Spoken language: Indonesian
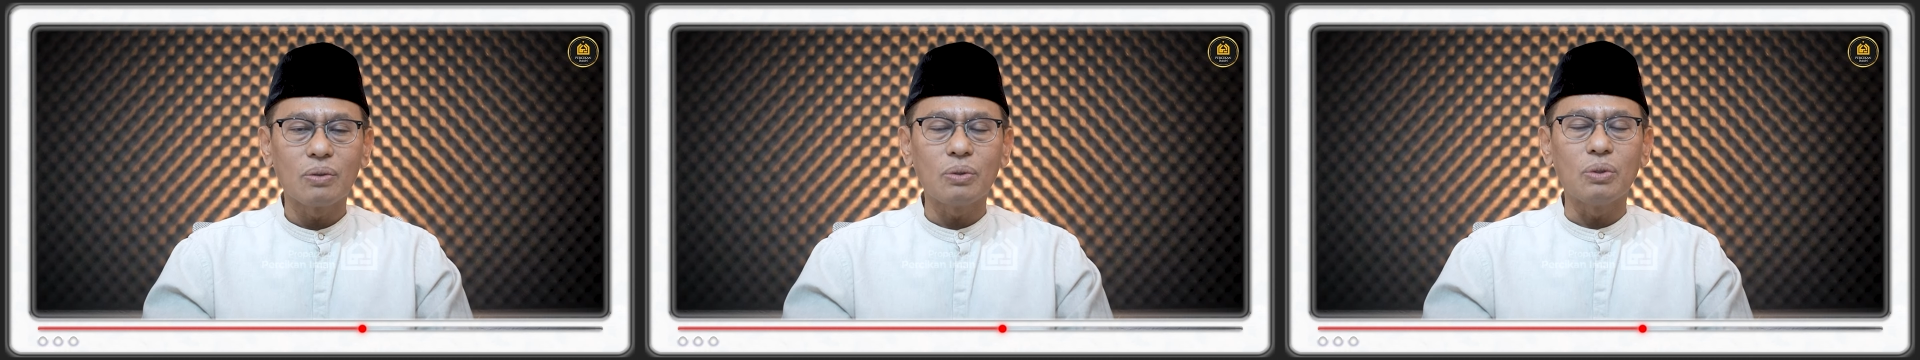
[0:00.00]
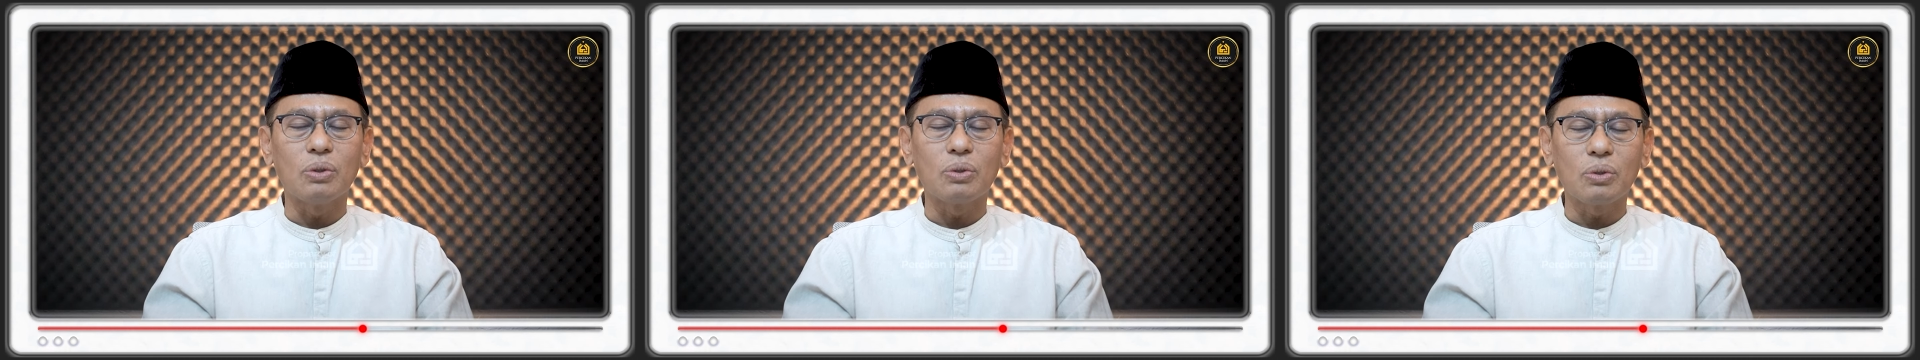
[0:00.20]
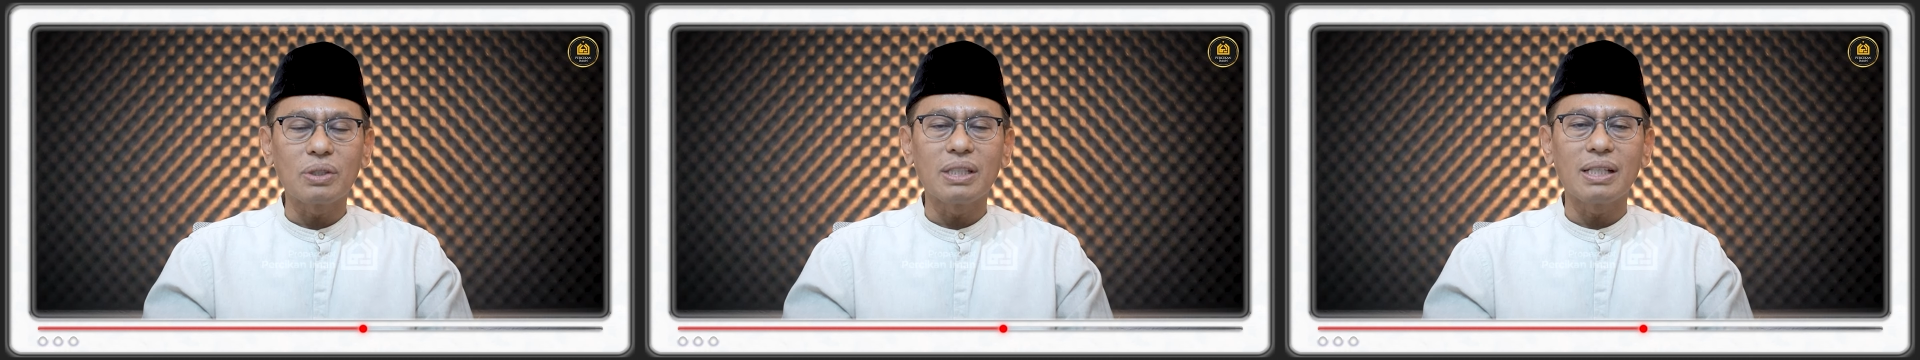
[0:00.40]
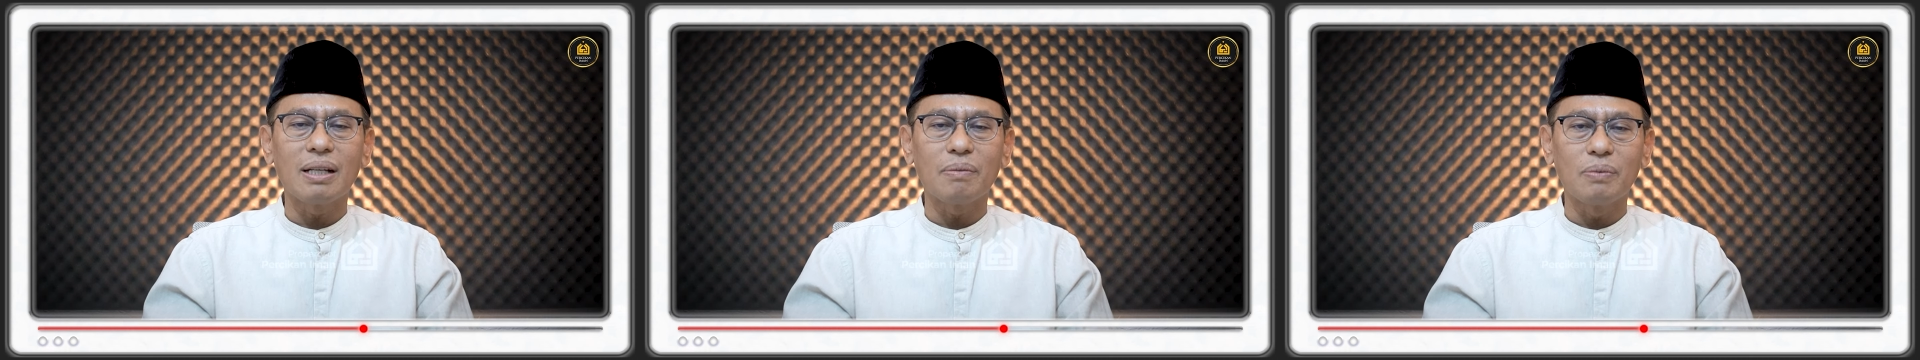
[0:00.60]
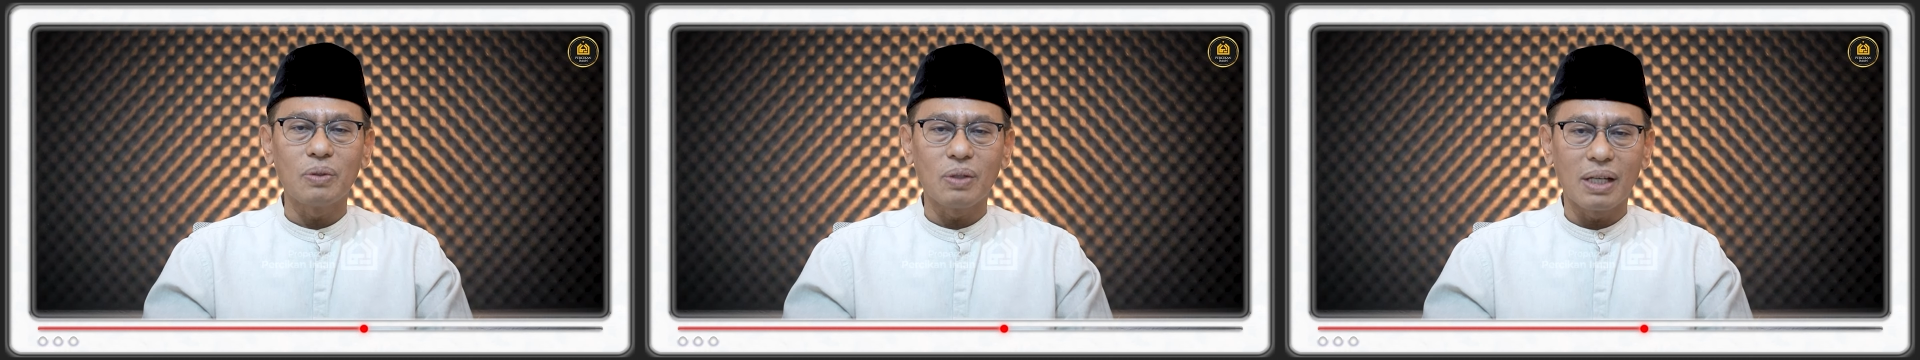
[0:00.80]
untuk
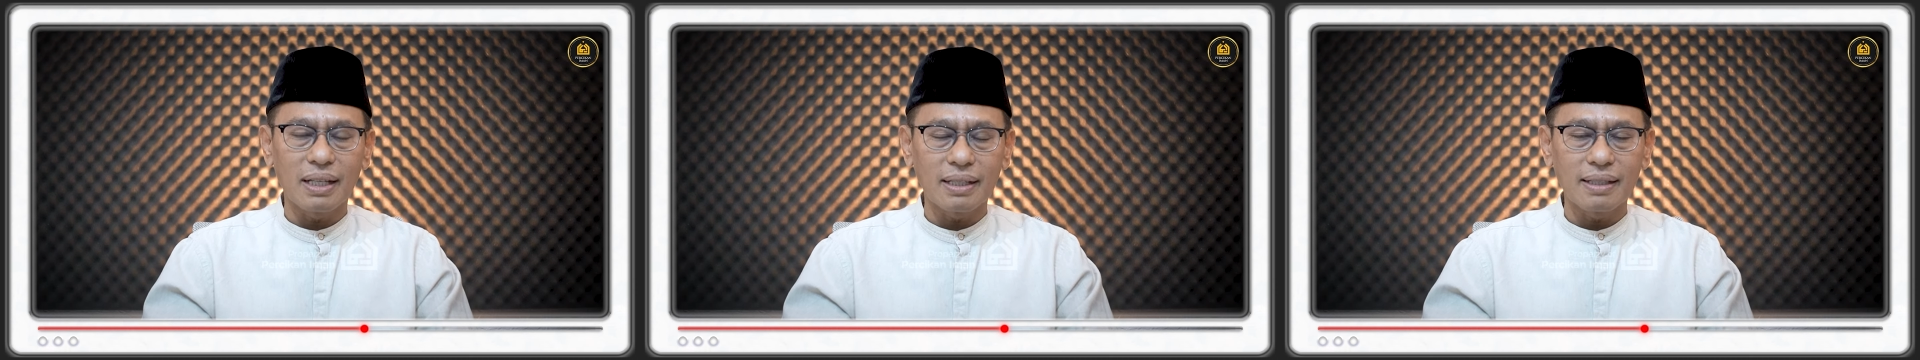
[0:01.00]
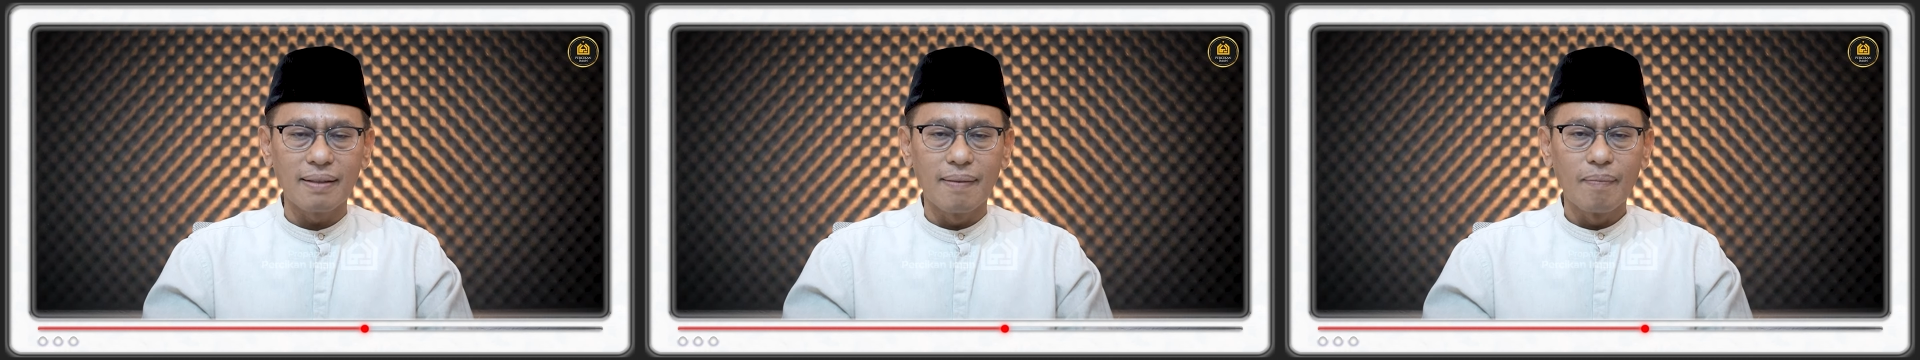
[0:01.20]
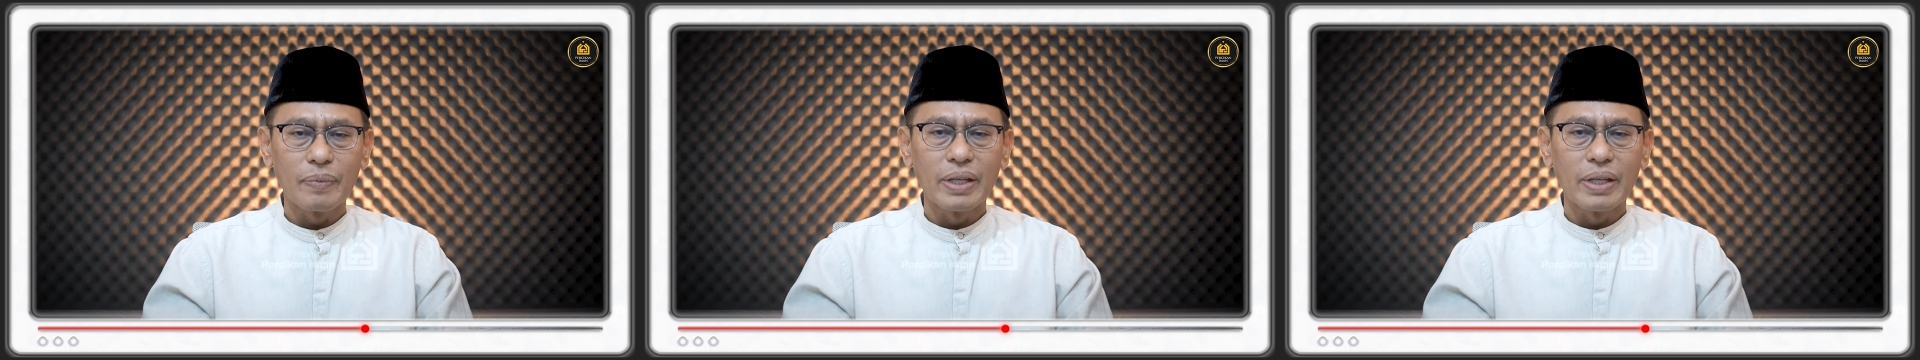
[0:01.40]
30 hari.